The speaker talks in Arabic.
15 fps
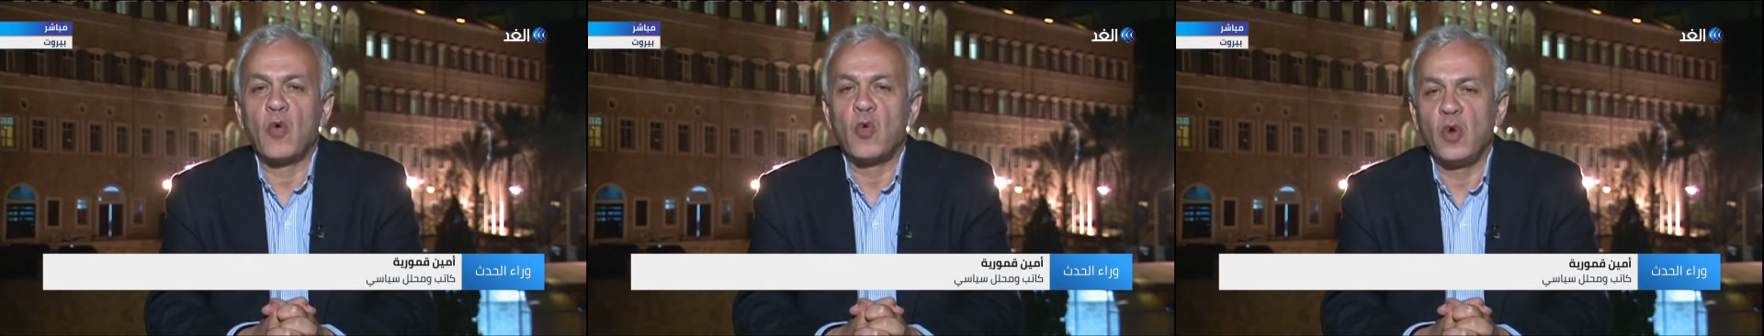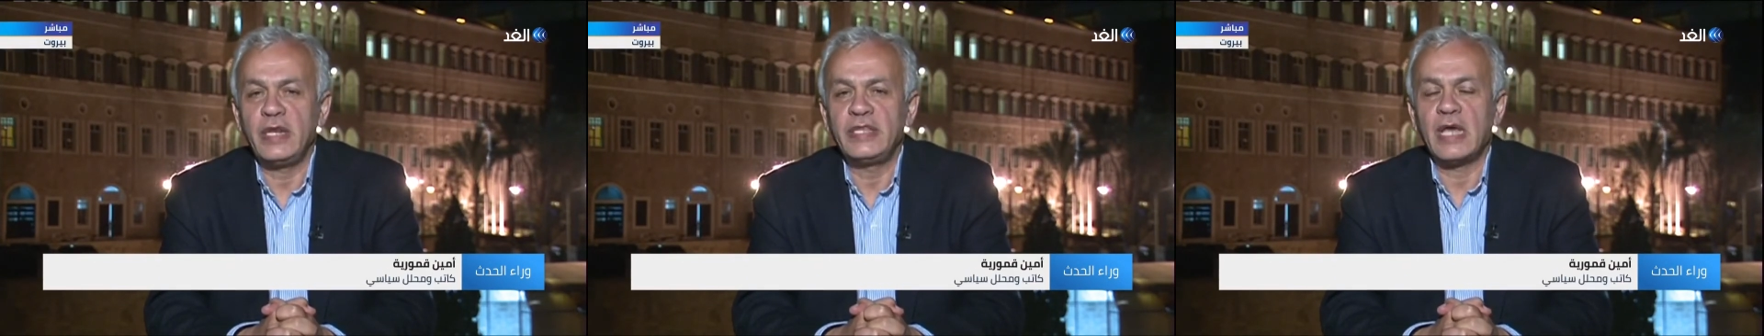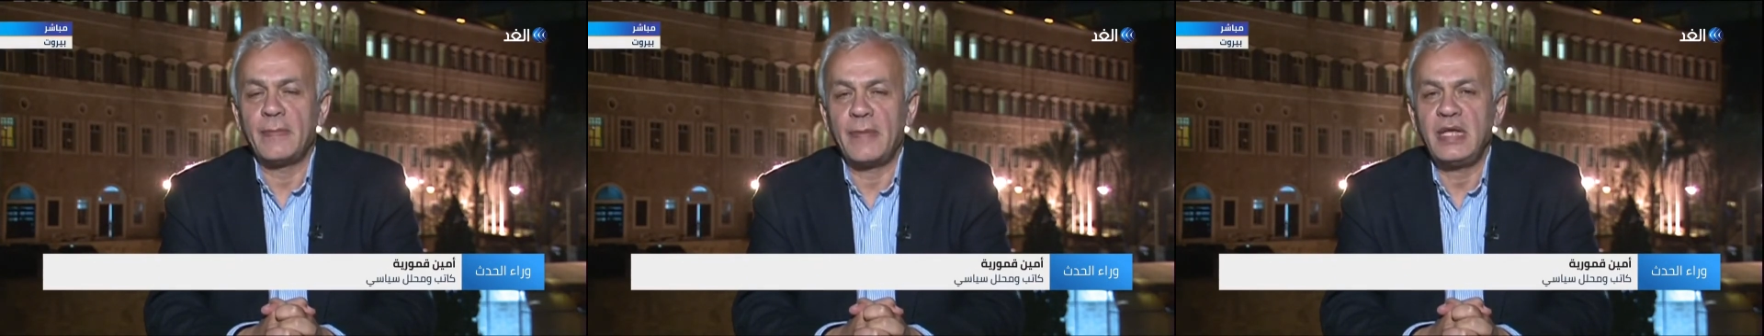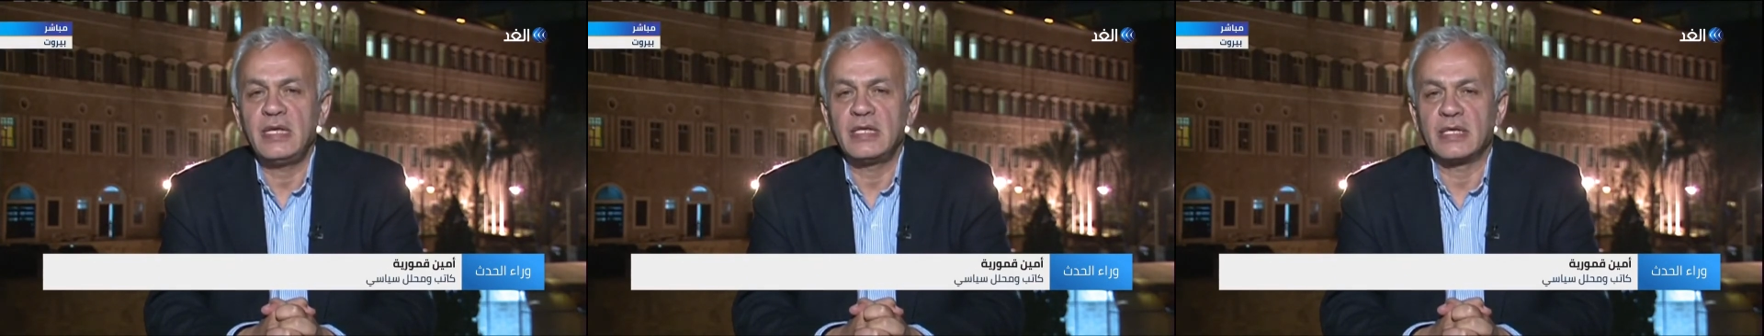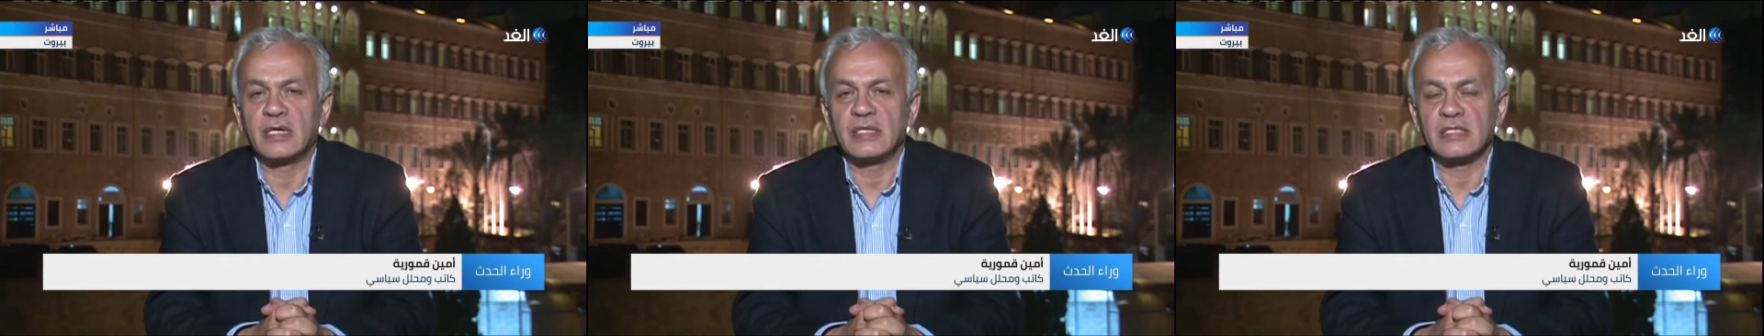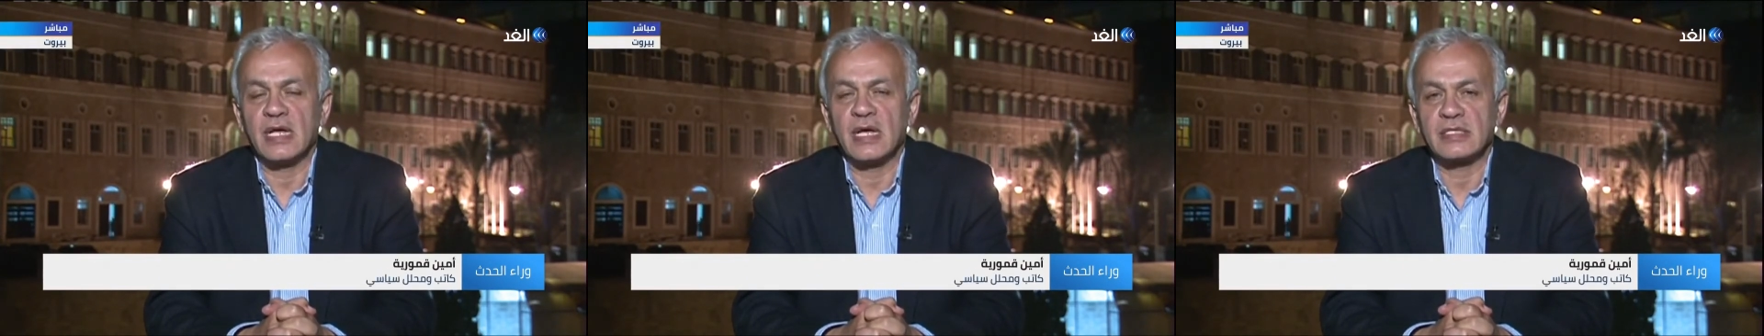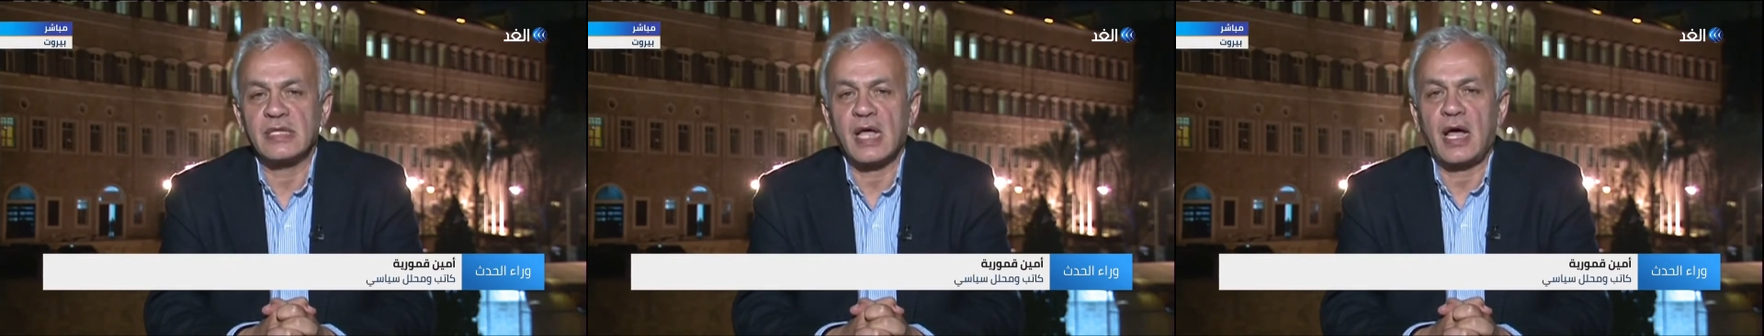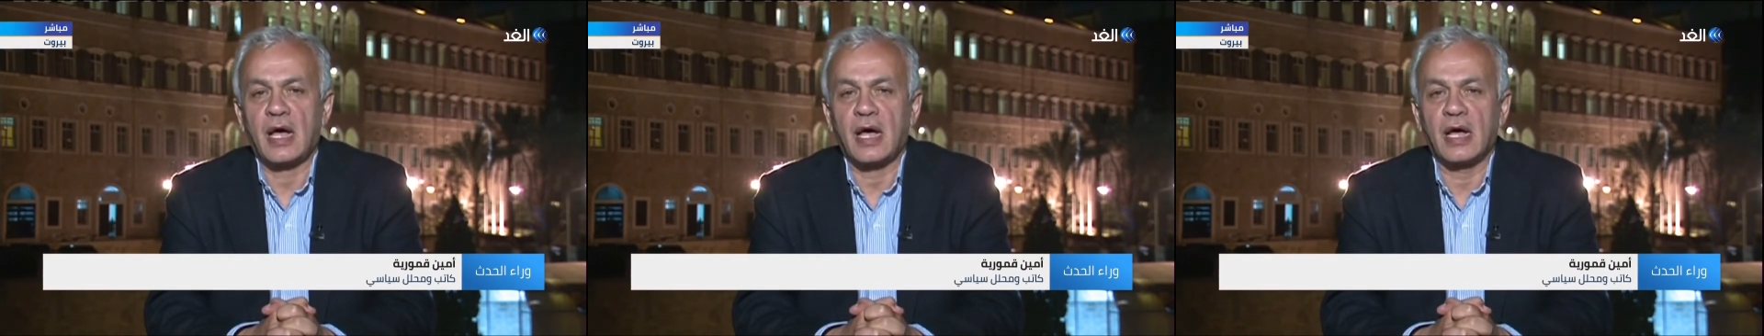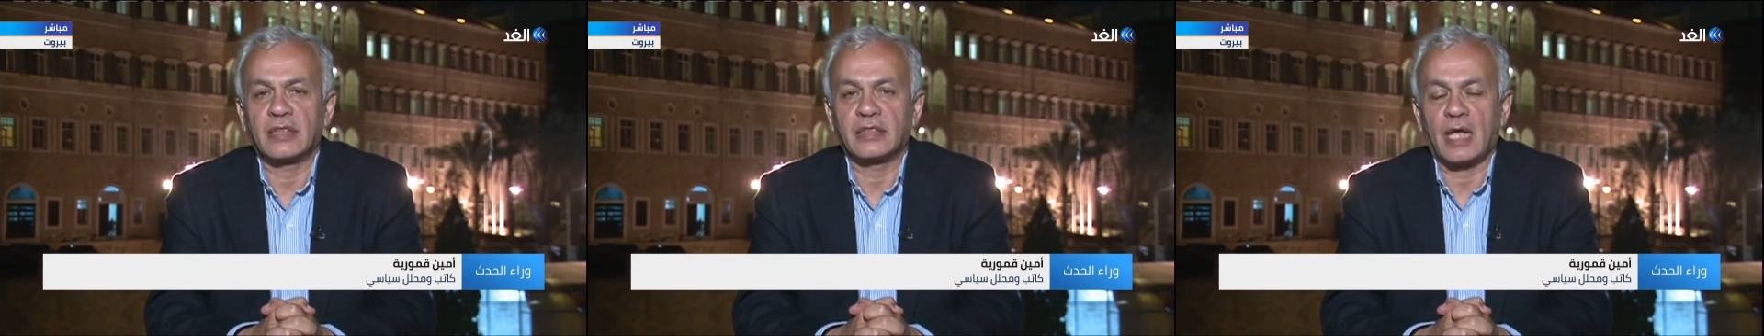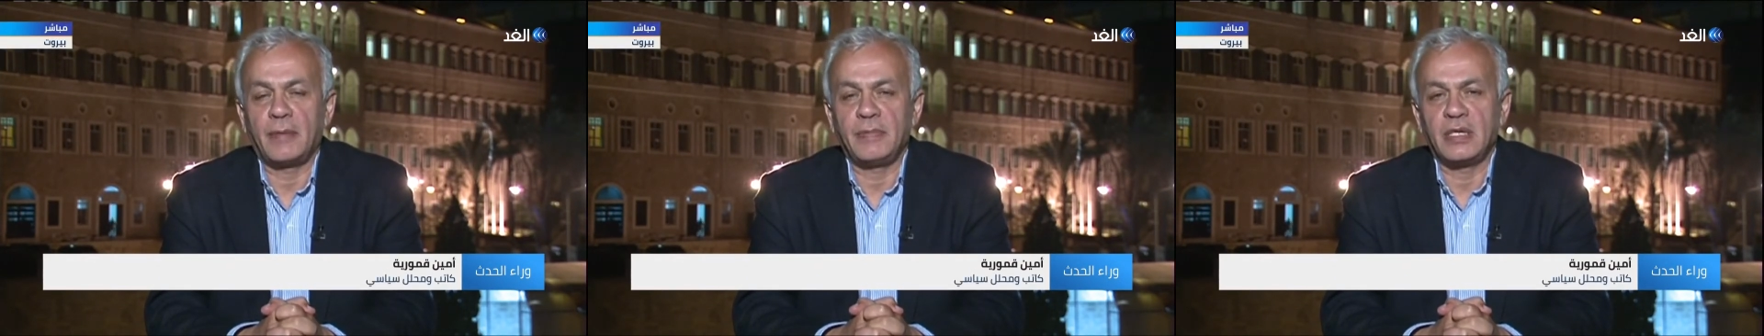ولد ميتا إذا أصح
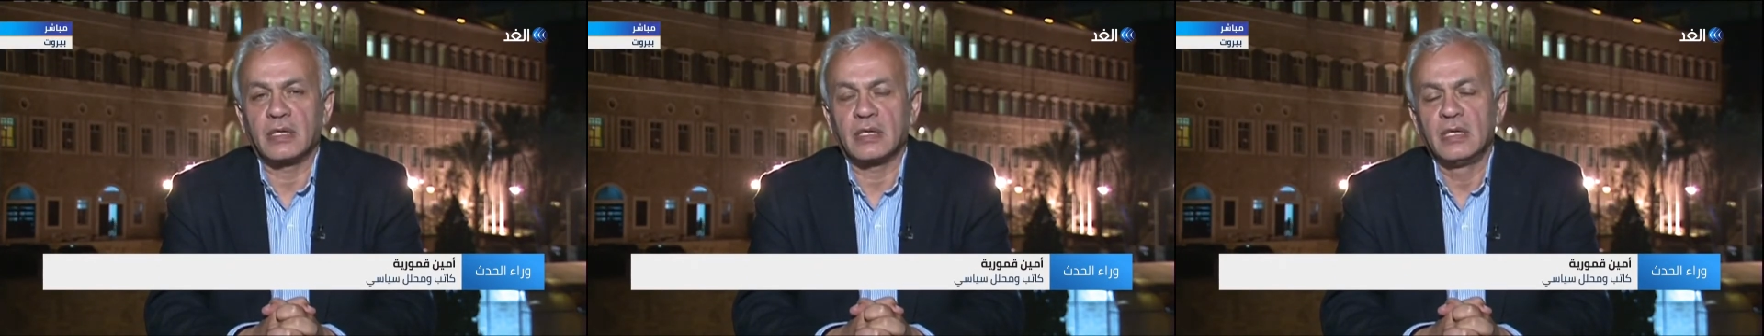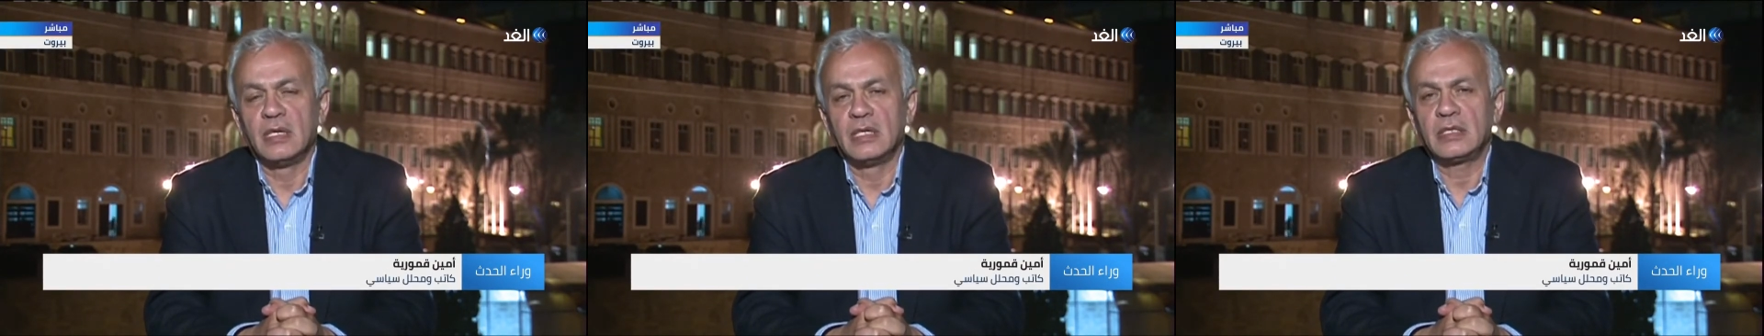التعبير